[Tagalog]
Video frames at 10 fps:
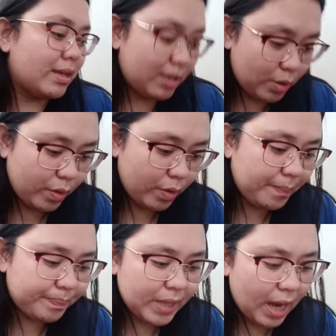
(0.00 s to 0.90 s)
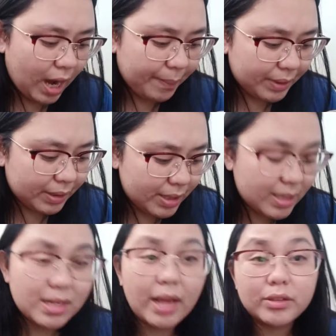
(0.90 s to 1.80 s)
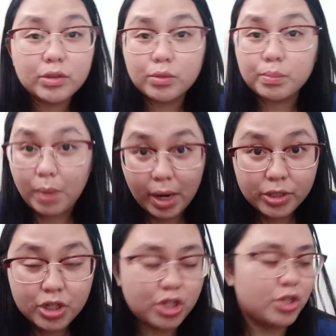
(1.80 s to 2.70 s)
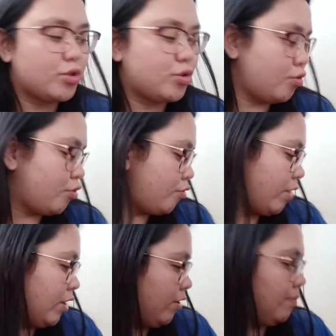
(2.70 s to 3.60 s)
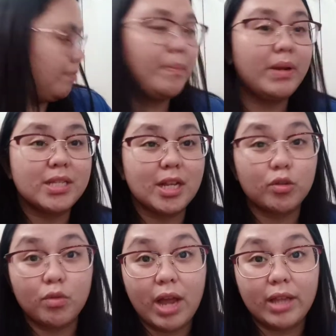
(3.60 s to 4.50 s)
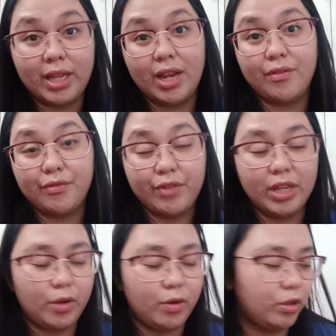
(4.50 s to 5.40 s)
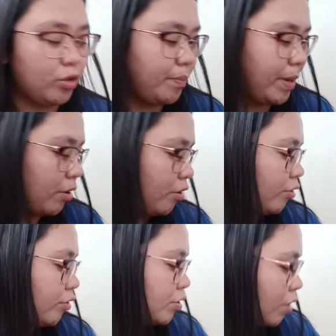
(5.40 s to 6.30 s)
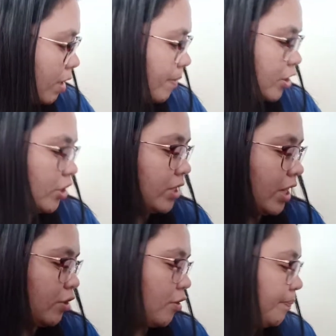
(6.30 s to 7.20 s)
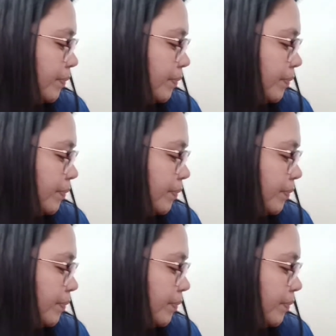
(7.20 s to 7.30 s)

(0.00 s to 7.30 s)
Yun. Um, this is not much. So, ayun. Mabilis lang tong ating video na to. Pero gusto ko lang ma-share sa inyo.